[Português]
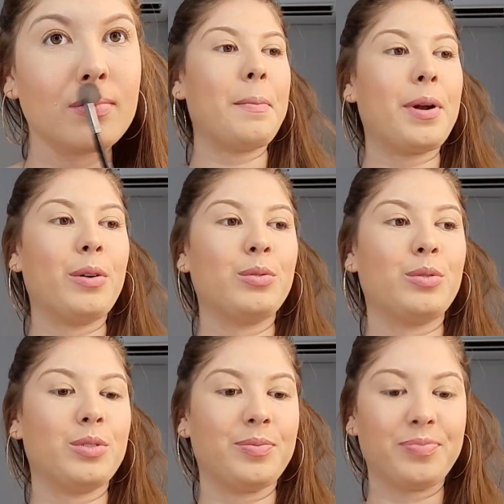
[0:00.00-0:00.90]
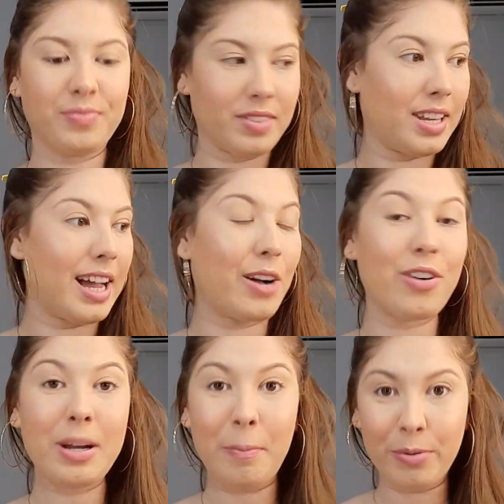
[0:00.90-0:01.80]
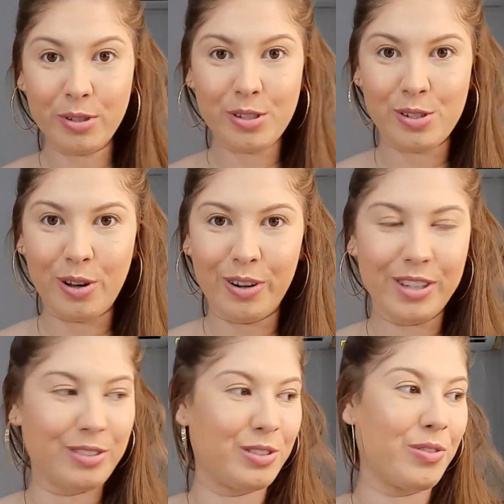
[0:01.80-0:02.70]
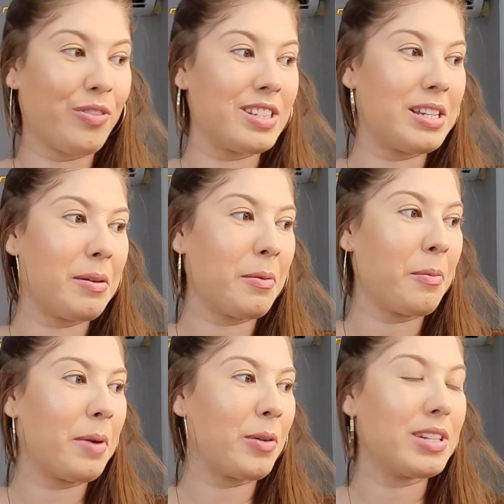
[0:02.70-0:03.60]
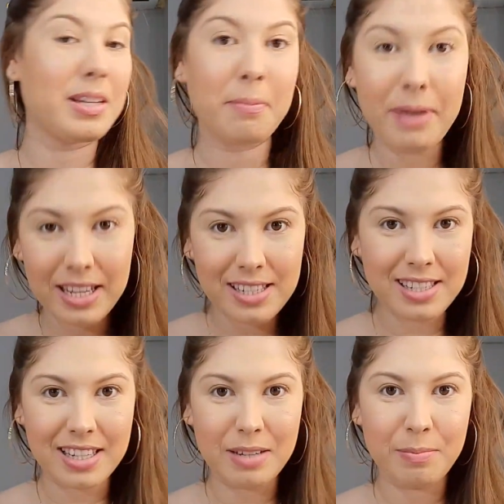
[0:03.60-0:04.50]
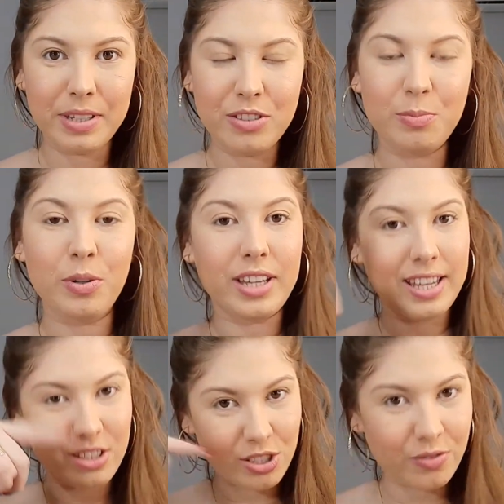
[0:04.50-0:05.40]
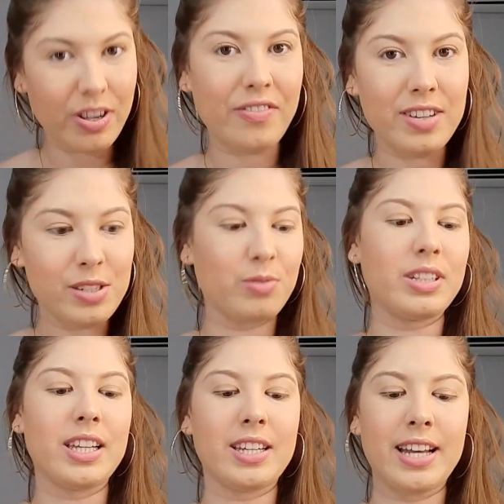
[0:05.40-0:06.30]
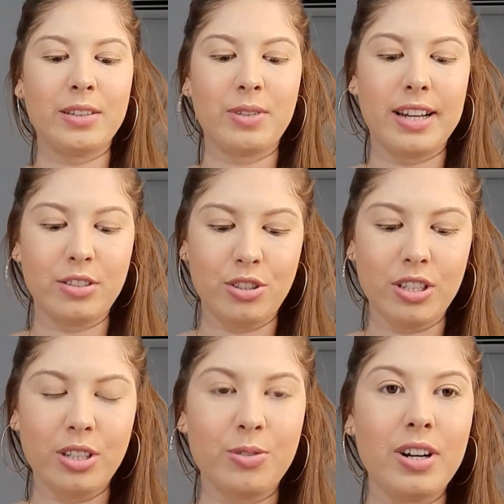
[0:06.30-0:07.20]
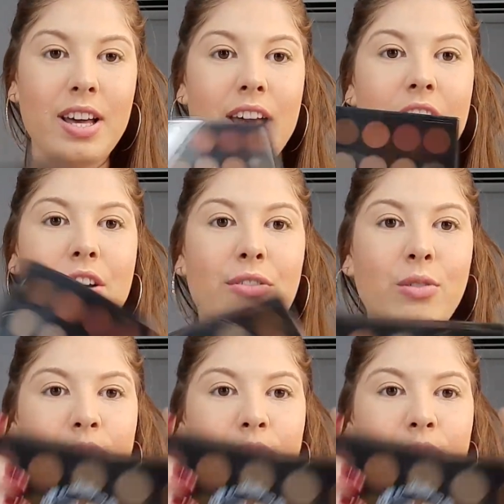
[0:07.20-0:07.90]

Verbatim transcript: Pronto. Agora, para os olhos, vou fazer uma coisa bem simples, porque a gente vai fazer um delineado gatinho. Eu vou